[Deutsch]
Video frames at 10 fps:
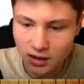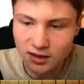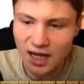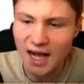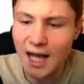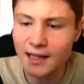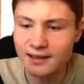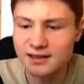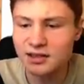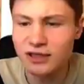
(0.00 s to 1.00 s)
Na, da
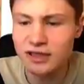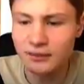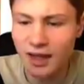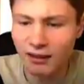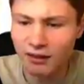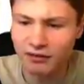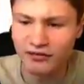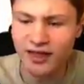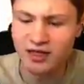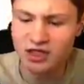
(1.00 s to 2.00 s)
ist doch niemand.
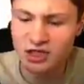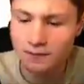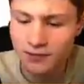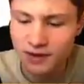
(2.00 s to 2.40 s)
Quatsch.